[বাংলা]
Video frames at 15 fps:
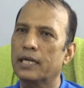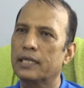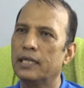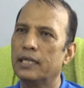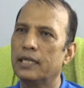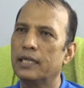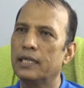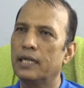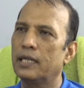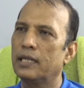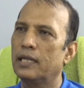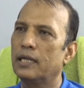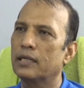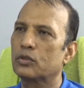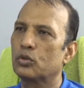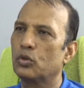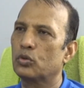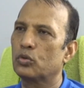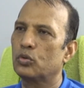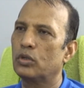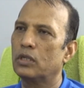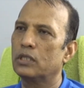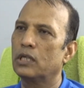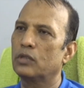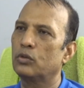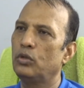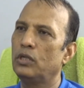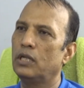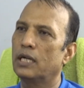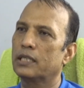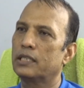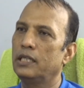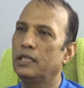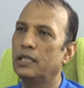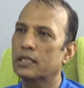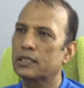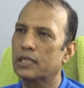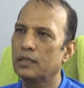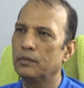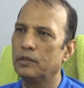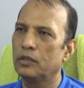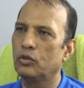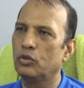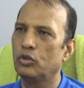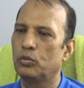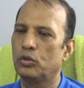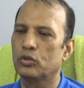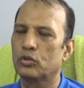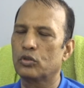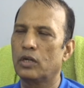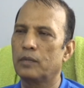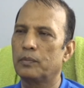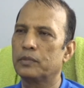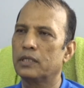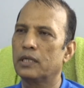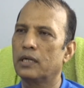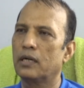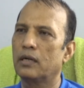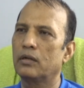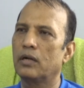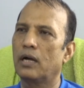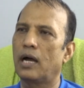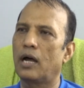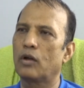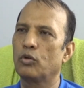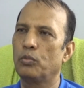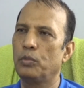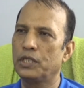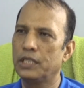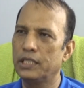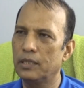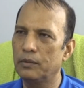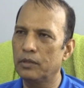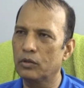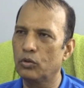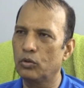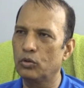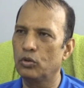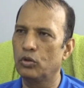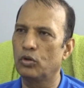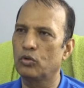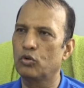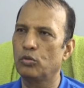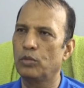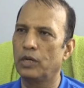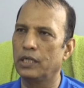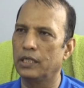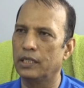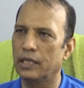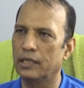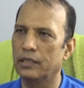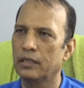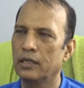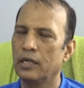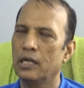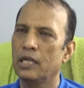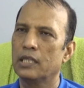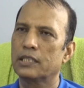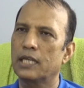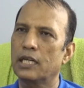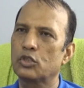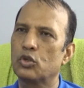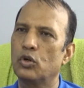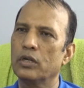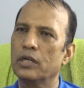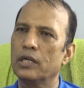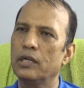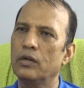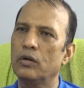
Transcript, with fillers: এক লাখ দেড় লাখ সত্তর হাজার দুই লাখ তিন লাখ দামে গরু পন্ত আপনারা আরও বেশি দামে গরু কোরবানি দেন তার সঙ্গে